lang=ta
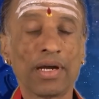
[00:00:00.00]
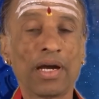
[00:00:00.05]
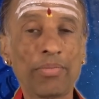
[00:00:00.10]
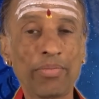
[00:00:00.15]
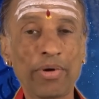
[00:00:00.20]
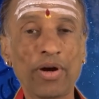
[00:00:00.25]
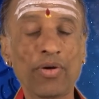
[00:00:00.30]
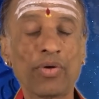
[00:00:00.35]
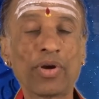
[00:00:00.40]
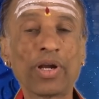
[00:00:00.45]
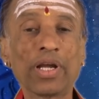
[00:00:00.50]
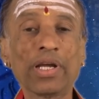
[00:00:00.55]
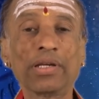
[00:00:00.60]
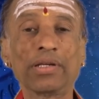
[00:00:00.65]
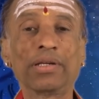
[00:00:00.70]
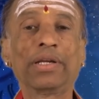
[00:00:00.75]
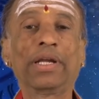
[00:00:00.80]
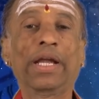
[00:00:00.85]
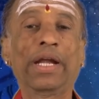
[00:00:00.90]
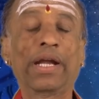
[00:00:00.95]
அப்போ அவர்
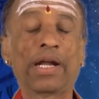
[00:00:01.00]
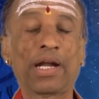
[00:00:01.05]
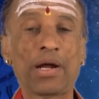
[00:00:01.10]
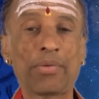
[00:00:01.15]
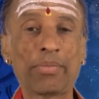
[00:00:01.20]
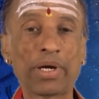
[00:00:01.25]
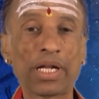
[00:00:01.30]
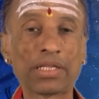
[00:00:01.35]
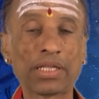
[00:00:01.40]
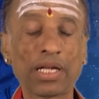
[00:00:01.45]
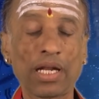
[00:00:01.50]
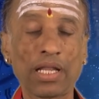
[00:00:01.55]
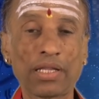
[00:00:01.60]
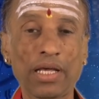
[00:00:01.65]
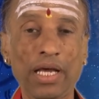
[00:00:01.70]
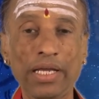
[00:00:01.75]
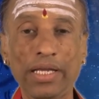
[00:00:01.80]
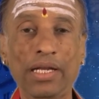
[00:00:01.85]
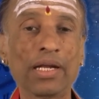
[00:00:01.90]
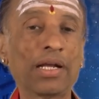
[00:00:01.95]
ஏழாம் இடத்துல
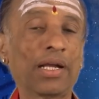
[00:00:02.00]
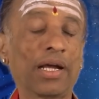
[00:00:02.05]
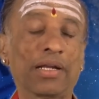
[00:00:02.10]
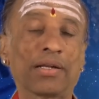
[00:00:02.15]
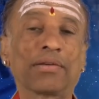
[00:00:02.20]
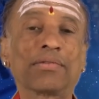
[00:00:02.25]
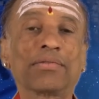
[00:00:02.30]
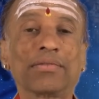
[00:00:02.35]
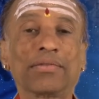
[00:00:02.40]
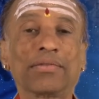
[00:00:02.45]
தான் இருக்கார்